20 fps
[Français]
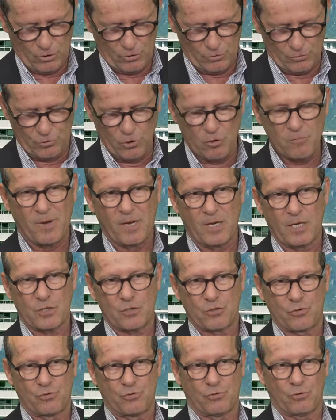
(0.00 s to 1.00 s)
demain,
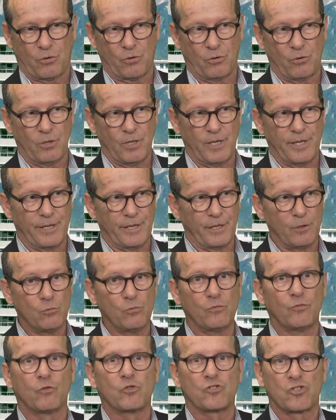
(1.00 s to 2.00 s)
sur les
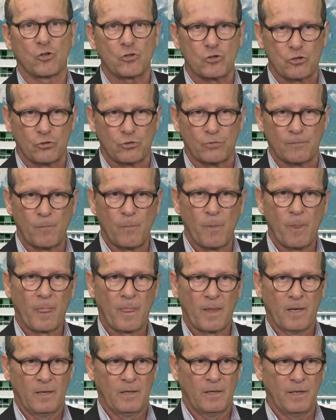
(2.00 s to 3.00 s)
nouveaux enjeux,
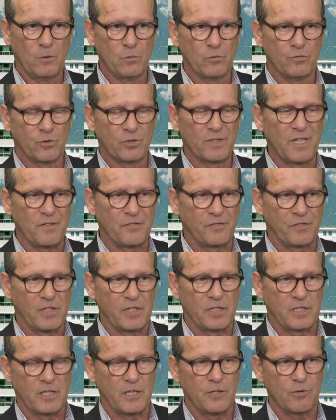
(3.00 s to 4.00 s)
les nouveaux
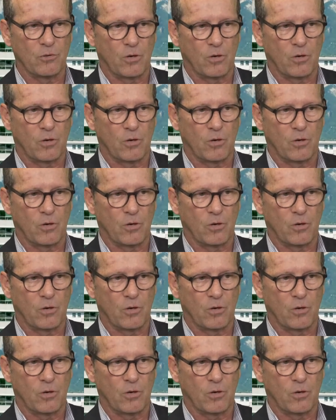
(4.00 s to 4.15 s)
défis qu'il y